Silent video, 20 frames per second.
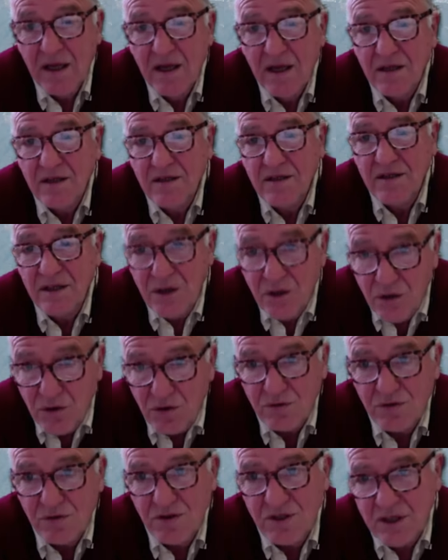di
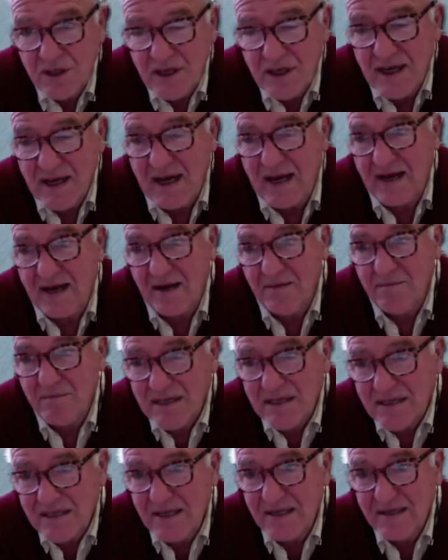non dedicare
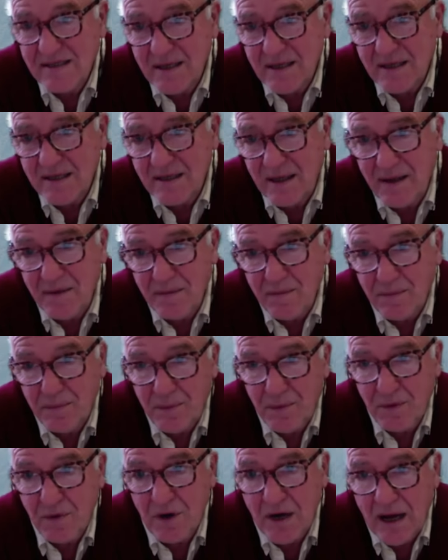abbastanza
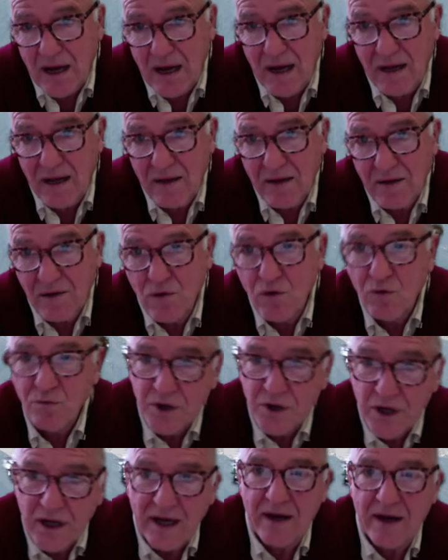tempo a
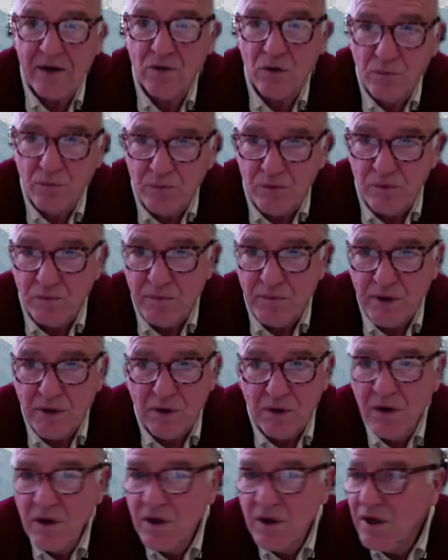comunicare col
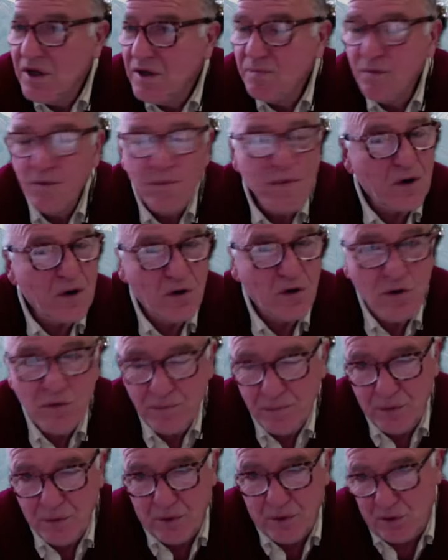pubblico. Il pubblico non
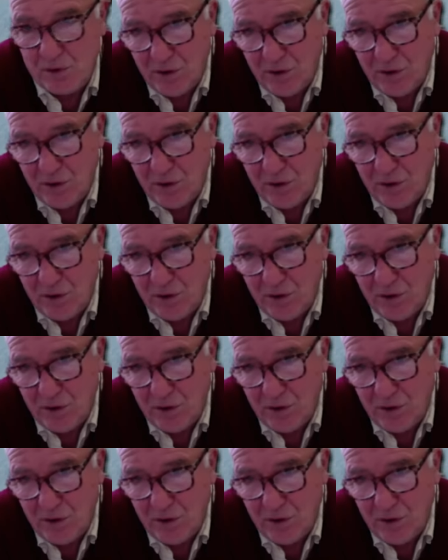può